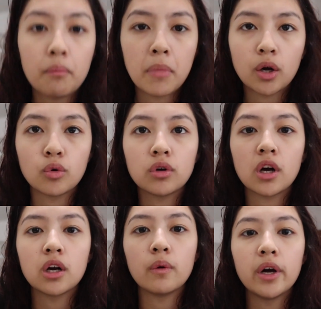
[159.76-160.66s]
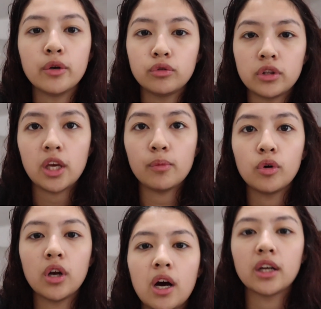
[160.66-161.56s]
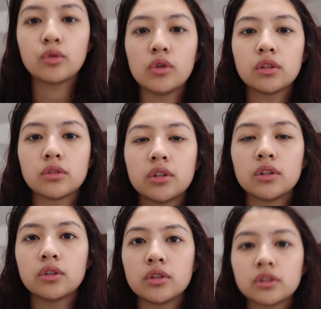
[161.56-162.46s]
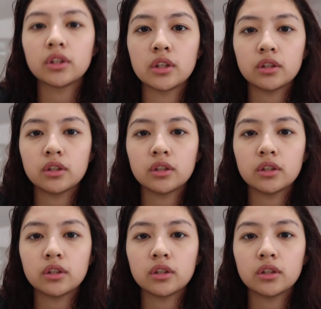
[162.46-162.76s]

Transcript: bagong gagawa ng table. Angat ko lang ito ng konti.